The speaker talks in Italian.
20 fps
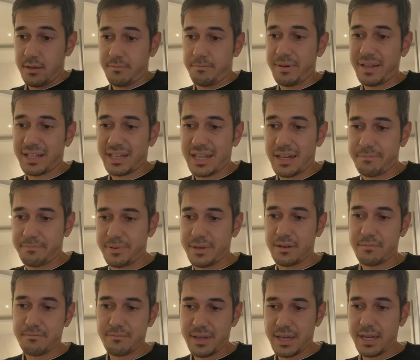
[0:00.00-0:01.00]
Perché per
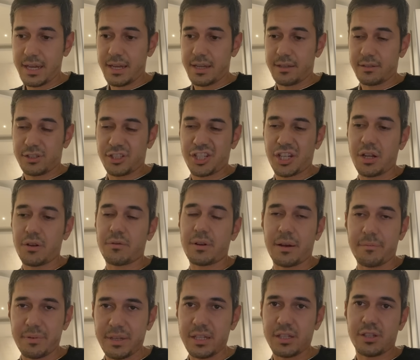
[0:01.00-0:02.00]
me c'è un
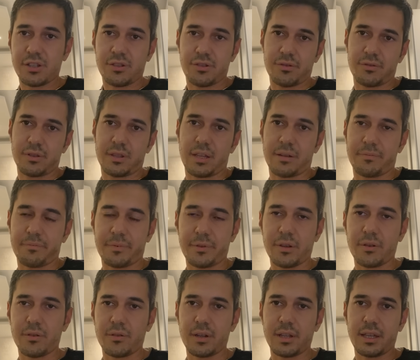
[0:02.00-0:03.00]
abisso tra
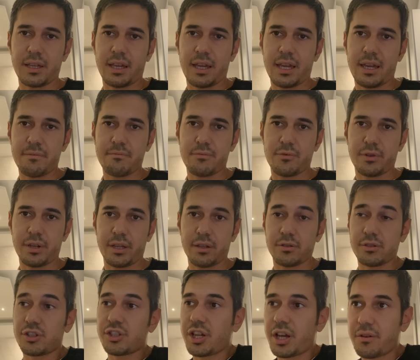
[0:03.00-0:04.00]
Pioli e Mourinho?
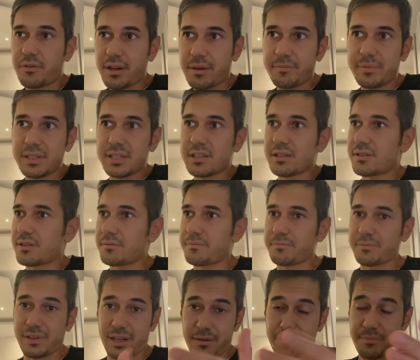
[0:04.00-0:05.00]
C'è un abisso
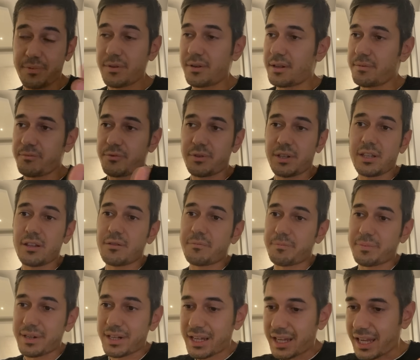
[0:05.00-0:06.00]
tra Pioli e Mourinho
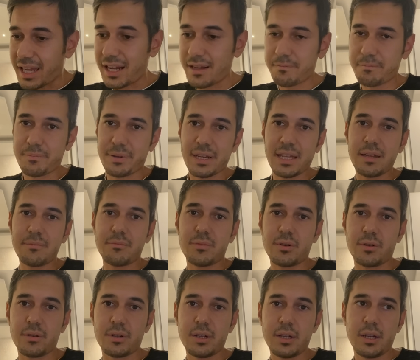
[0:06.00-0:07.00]
perché il
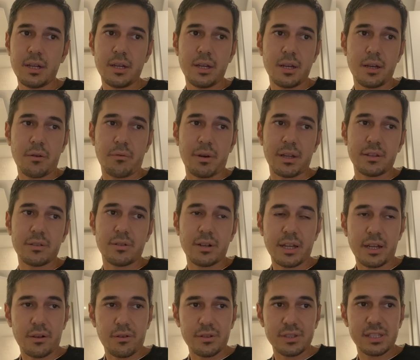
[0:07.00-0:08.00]
primo, quando
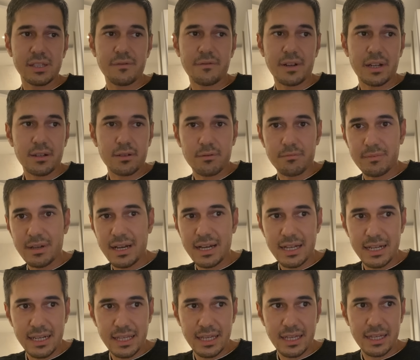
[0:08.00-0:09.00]
le cose vanno
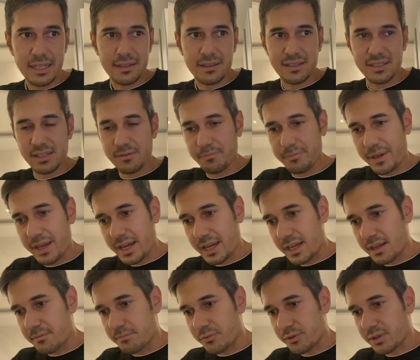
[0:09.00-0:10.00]
male, ti spiega
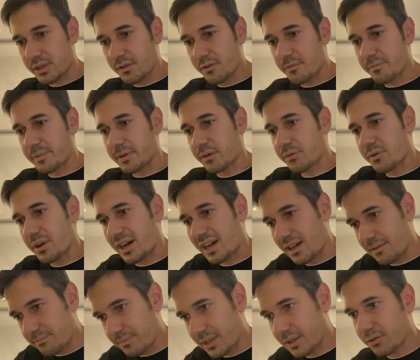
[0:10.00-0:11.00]
il motivo per cui ha
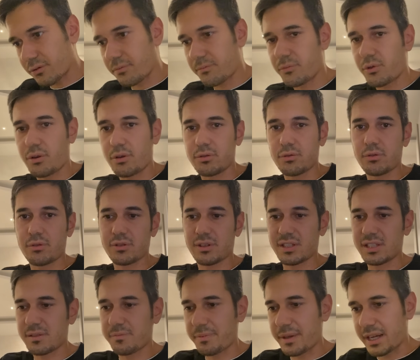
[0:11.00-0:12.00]
cambiato modulo, ti
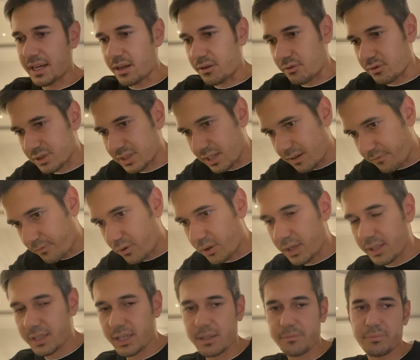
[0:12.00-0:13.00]
spiega cosa
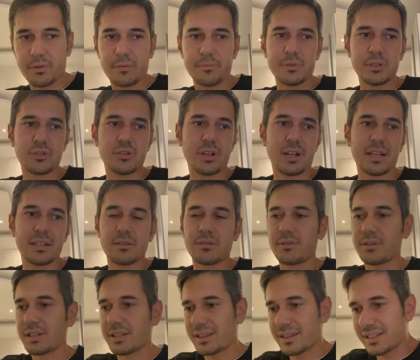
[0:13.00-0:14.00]
vuole dai propri
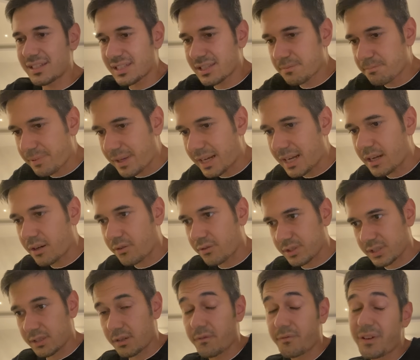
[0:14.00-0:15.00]
giocatori, ti spiega
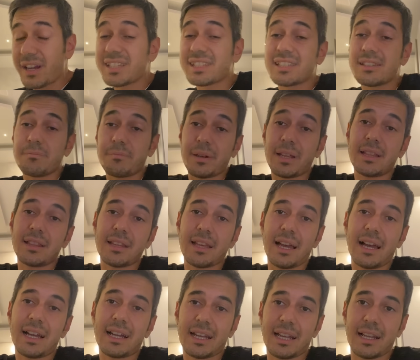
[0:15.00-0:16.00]
cosa non va e si prende
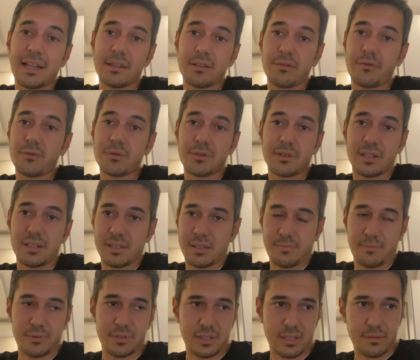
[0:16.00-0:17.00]
anche le dovute
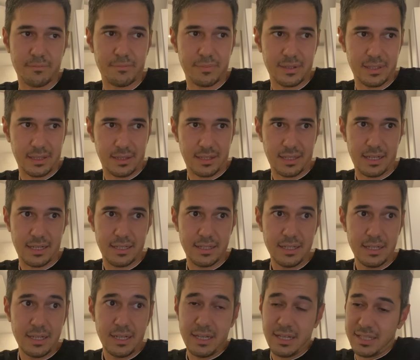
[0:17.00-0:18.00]
responsabilità.
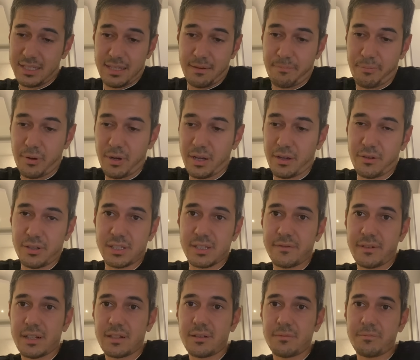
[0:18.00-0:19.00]
Se poi le cose
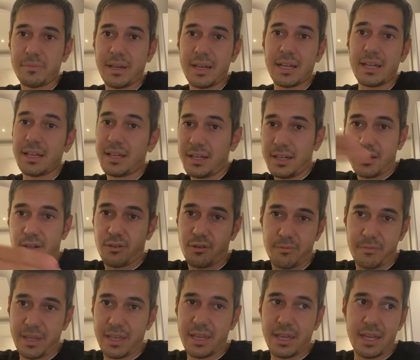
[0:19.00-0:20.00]
vanno bene,
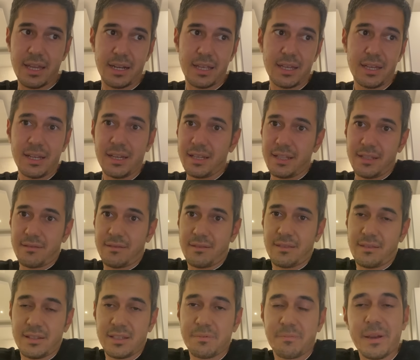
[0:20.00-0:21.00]
come ieri,
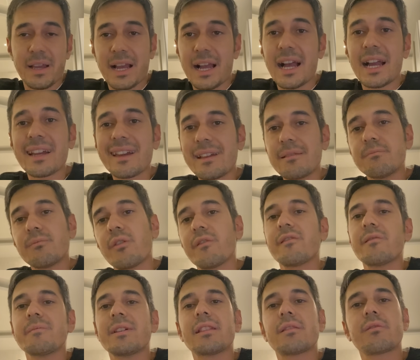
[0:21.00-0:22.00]
ti spiega anche il
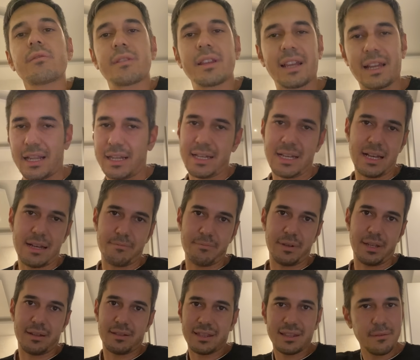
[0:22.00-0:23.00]
movimento di
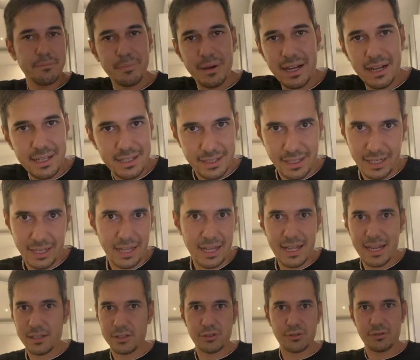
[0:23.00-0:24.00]
Calabria, ti parla di
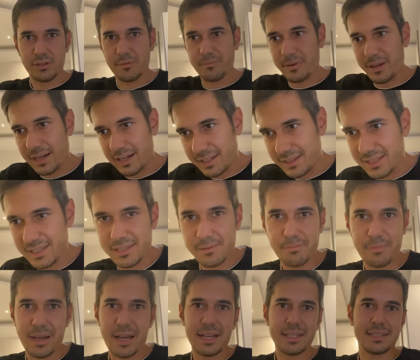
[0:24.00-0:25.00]
calcio, ti parla di
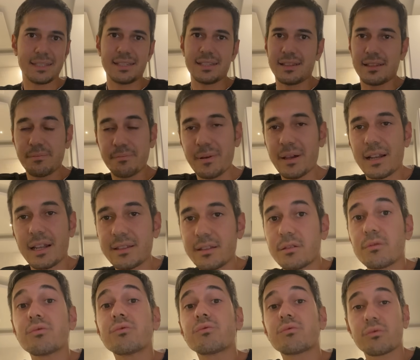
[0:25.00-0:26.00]
spazi, ti parla di
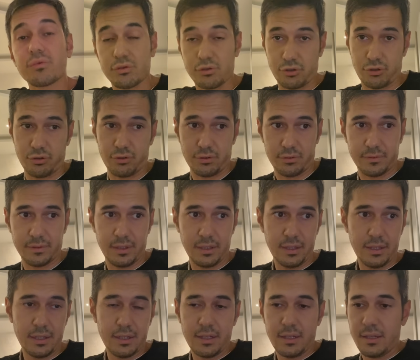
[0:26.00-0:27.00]
tutto ciò.
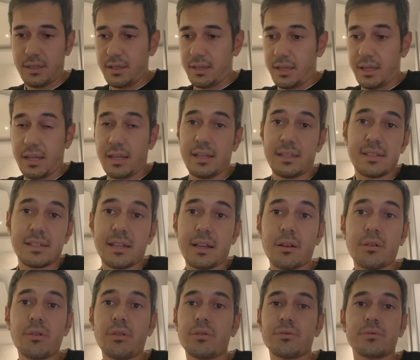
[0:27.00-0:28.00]
Il
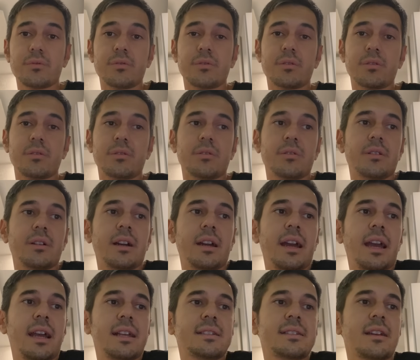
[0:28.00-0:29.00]
secondo
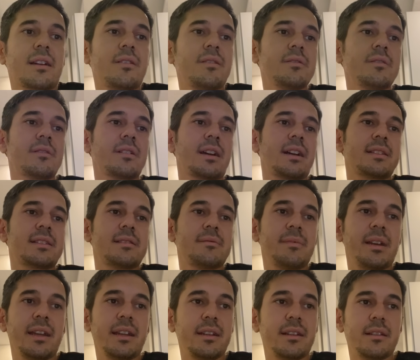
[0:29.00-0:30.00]
secondo ragazzi
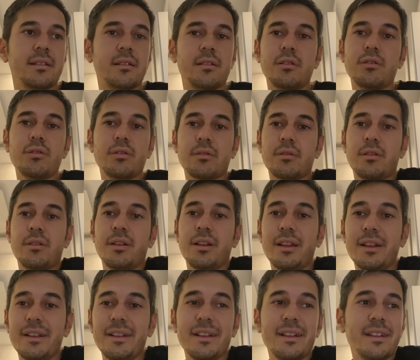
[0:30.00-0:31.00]
miei mm,
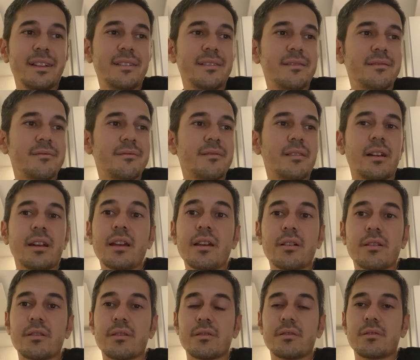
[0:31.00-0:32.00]
io
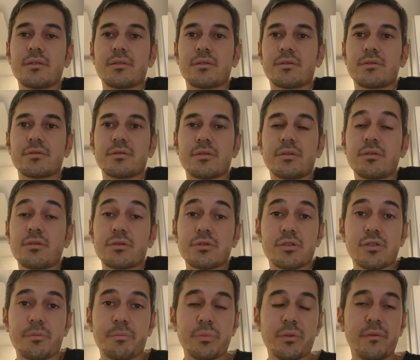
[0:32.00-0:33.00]
no, no, non
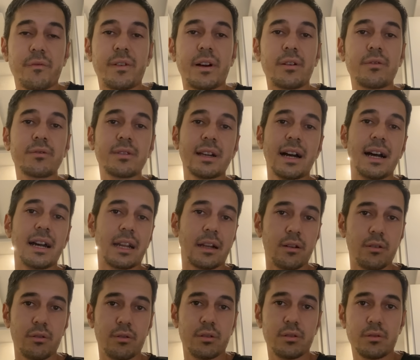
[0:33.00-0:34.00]
so più
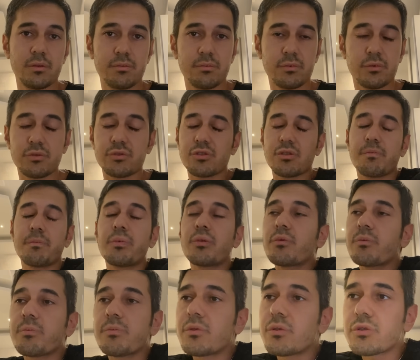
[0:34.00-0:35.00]
valutarlo, non so,
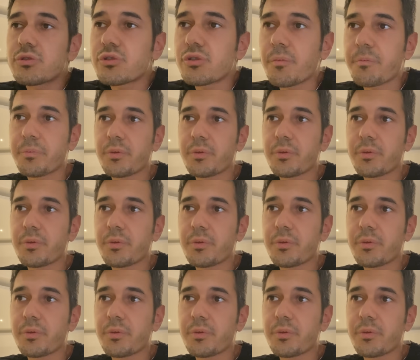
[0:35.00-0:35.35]
non so